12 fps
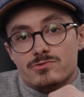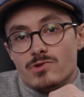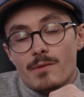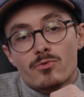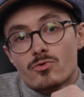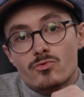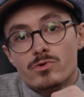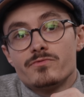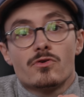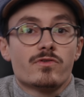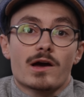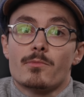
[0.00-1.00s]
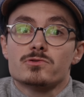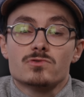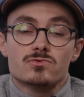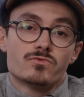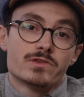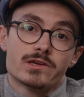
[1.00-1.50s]
celui-là pour le coup, il faut vraiment
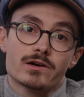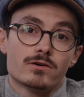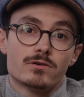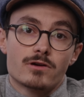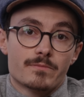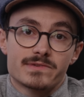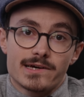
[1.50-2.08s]
s'en souvenir euh, comme